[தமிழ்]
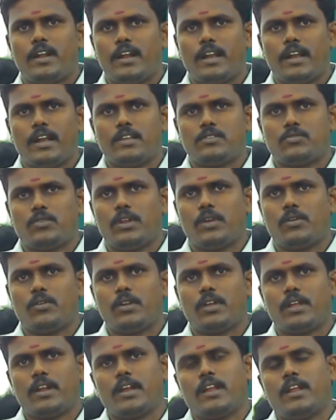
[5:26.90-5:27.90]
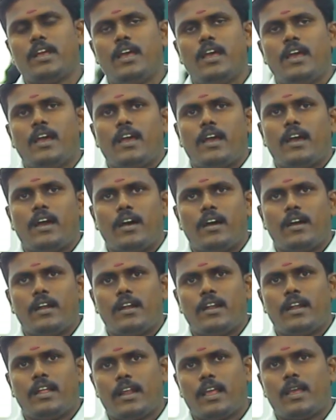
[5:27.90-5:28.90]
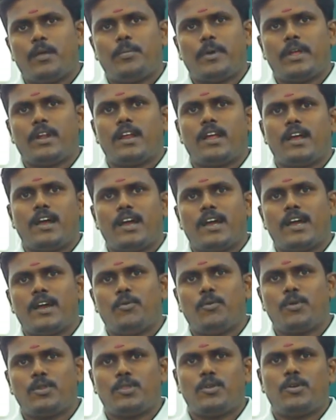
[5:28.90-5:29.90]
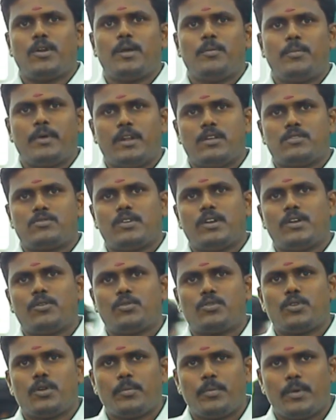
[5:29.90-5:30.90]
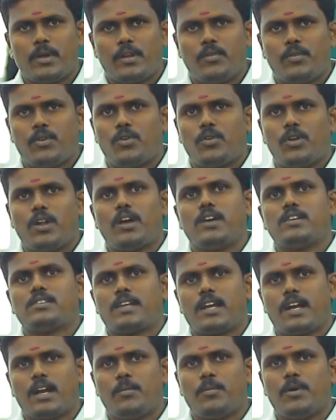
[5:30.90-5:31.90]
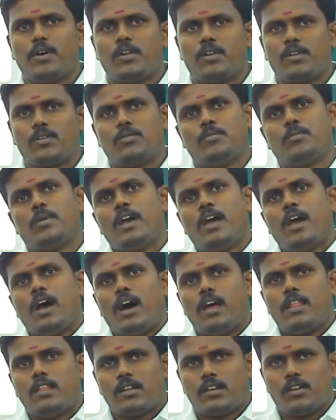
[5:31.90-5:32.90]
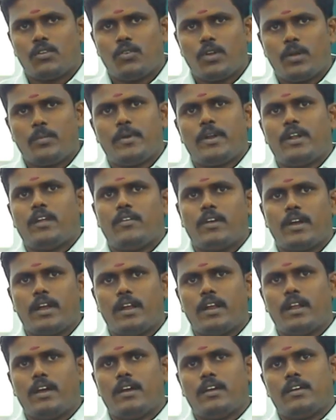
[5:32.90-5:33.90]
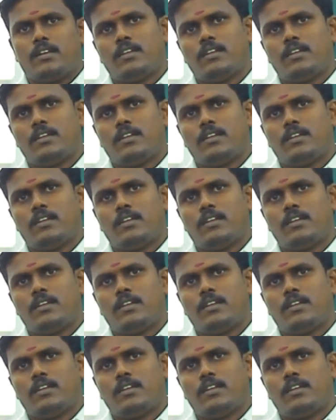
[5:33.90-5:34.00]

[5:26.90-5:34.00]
நன்றிகளை சொல்லிக்கொள்கிறேன் நிறைய பேர் இருக்காங்க ஒருத்தருடைய பேரை சொல்லிட்டு ஒருத்தருடைய பேரை விட்டோம்னா சங்கடமாக இருக்கும் அதுக்கு குறிப்பிட்ட வகையில்